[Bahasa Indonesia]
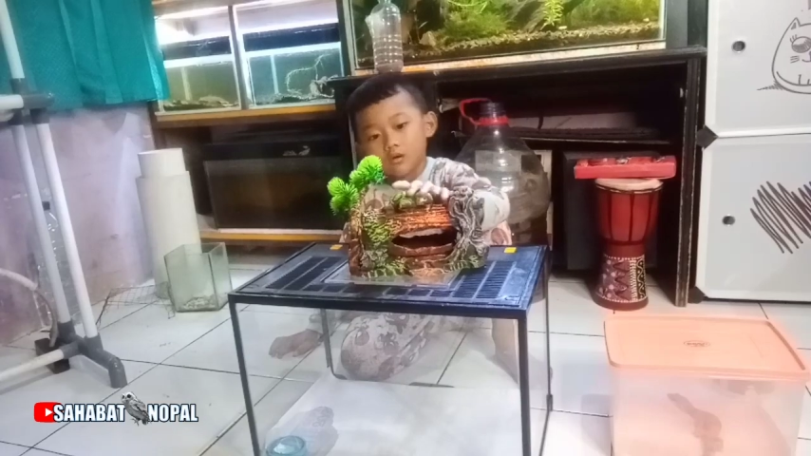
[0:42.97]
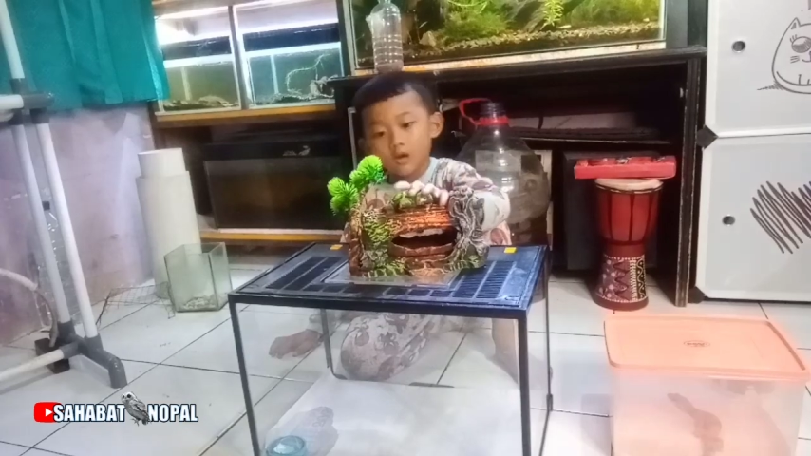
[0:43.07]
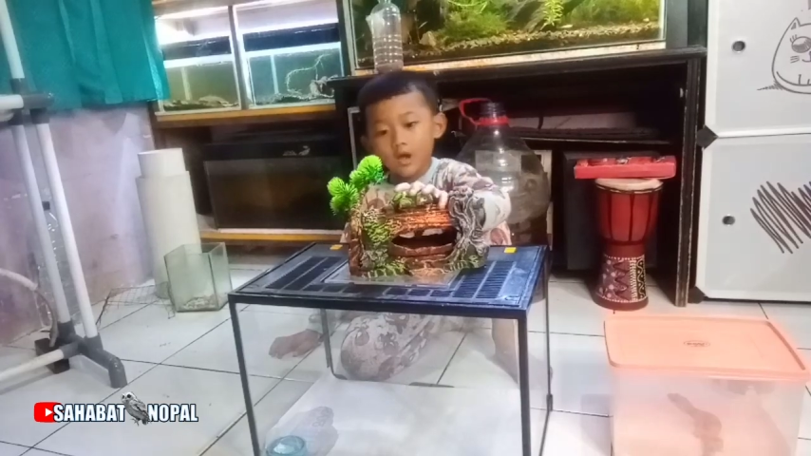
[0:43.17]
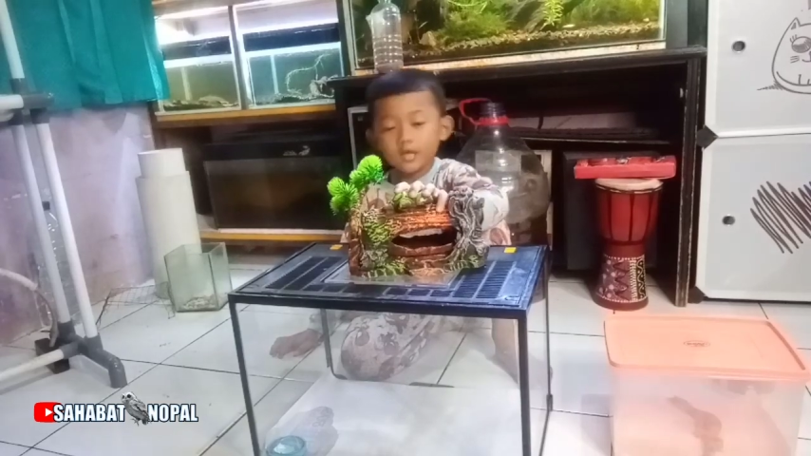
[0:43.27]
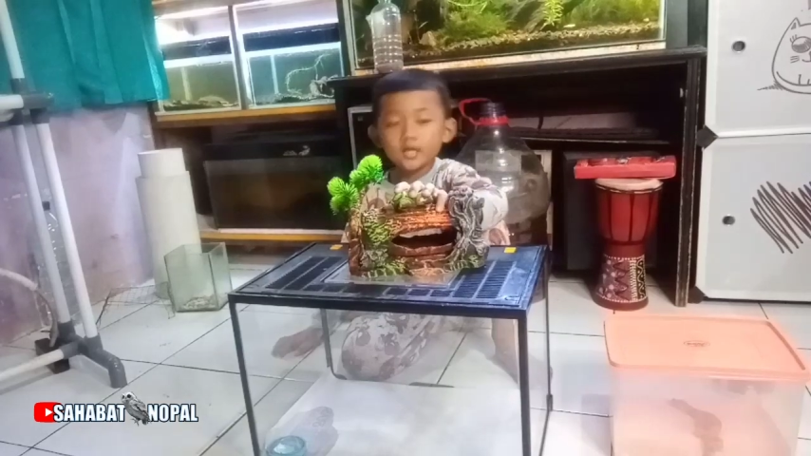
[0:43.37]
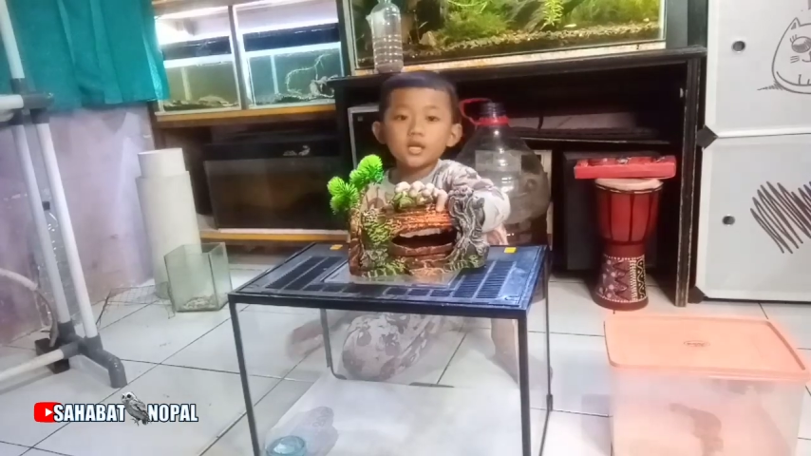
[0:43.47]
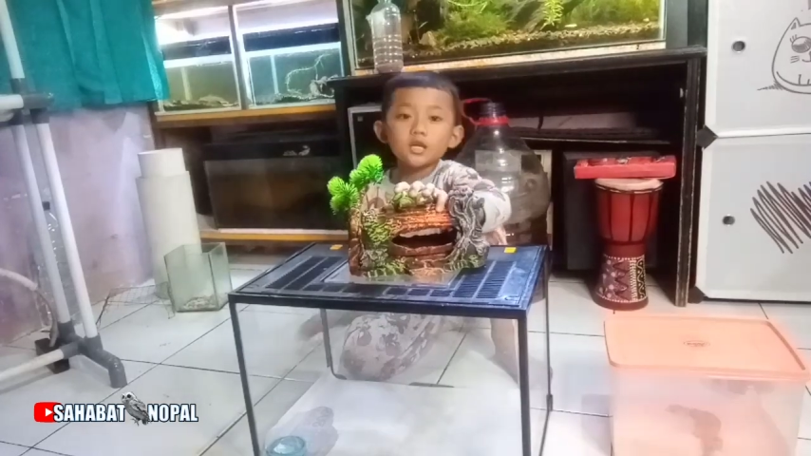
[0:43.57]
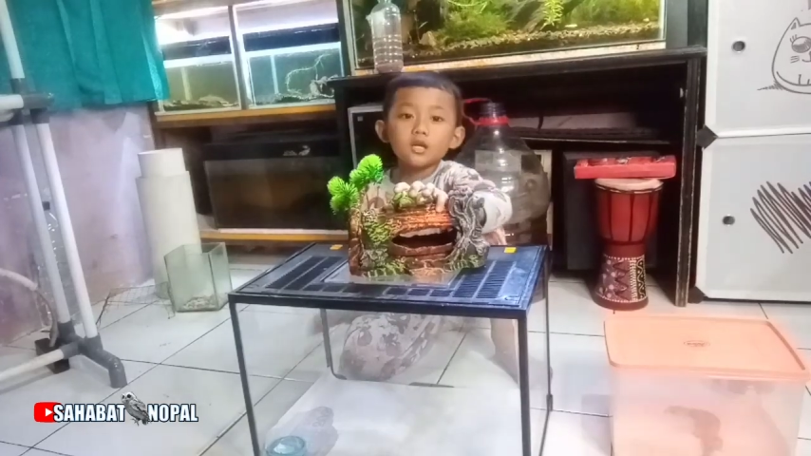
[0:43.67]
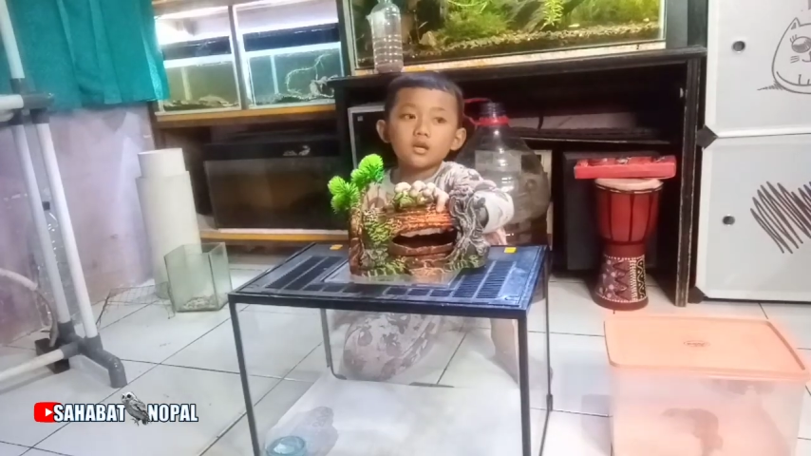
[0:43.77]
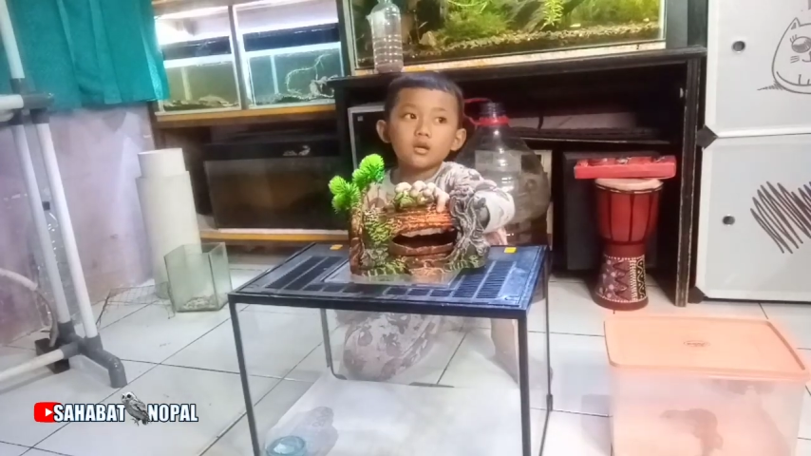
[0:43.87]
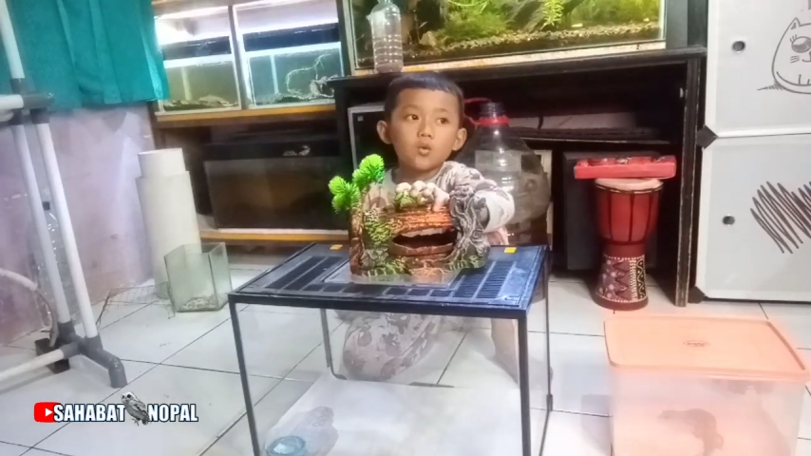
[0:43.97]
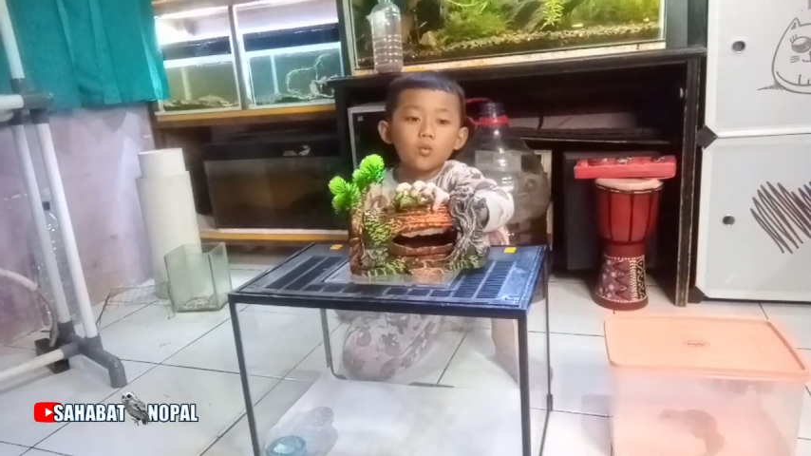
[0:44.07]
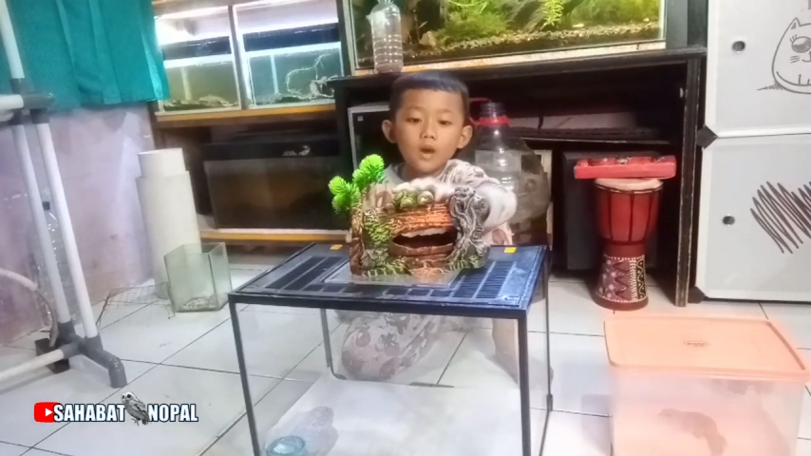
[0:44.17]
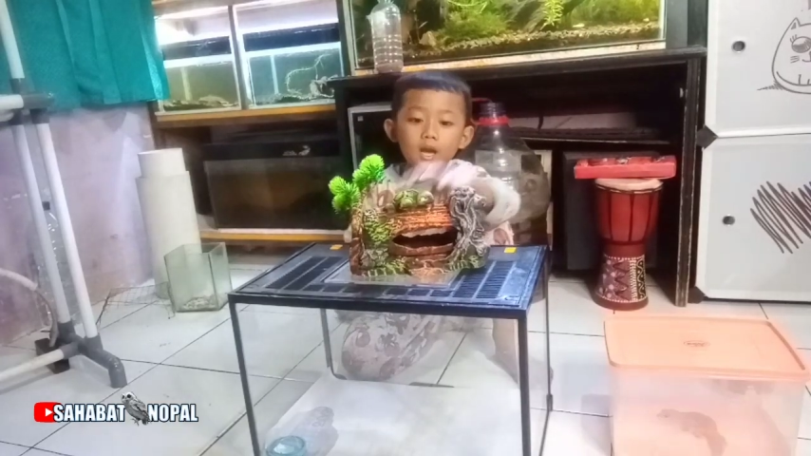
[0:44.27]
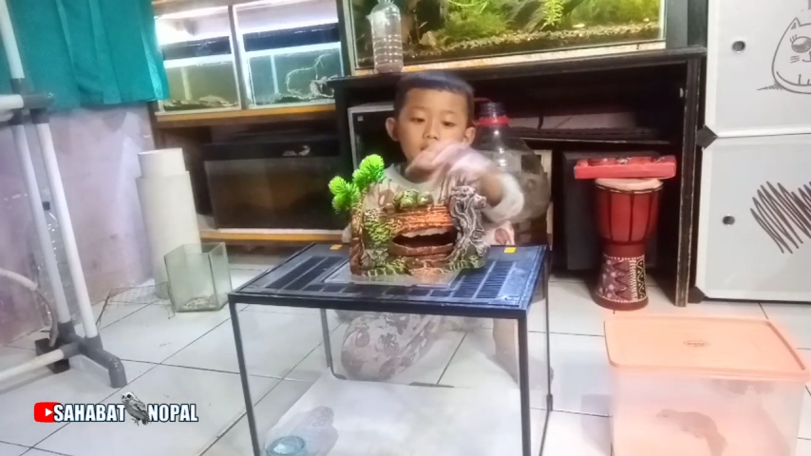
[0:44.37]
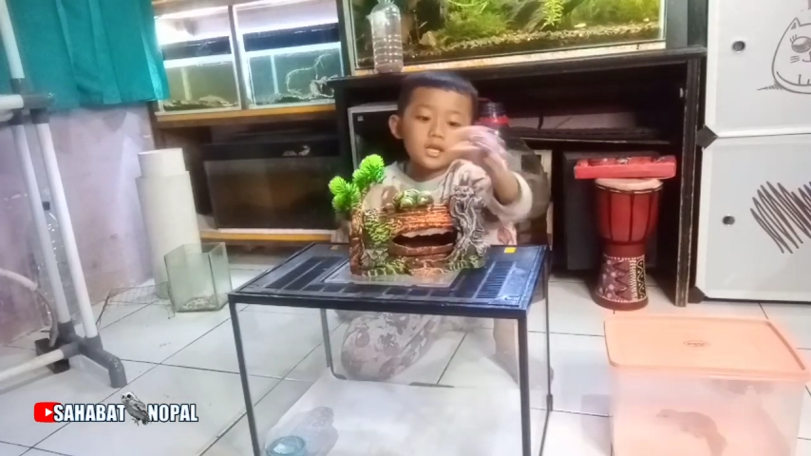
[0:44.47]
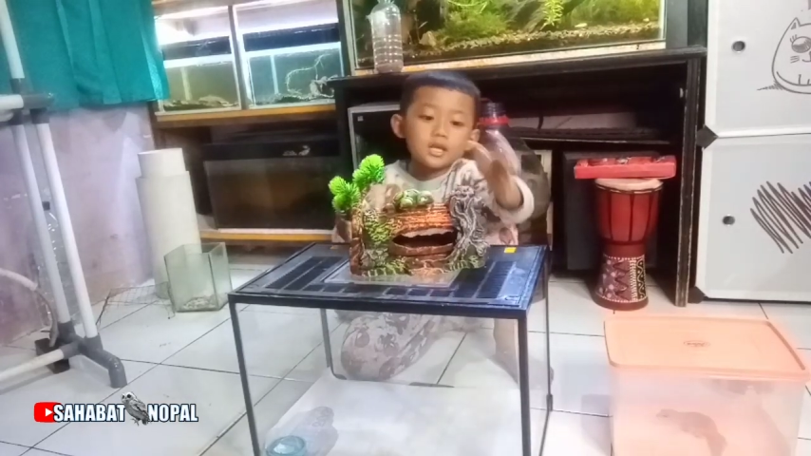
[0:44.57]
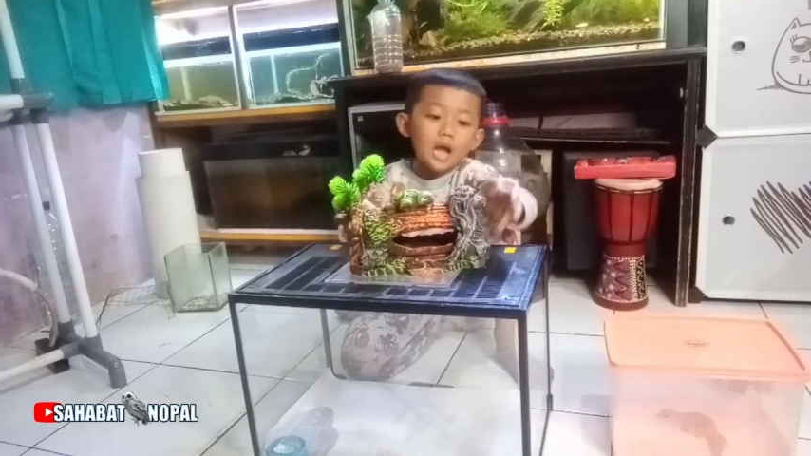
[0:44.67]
Nah ini gua ini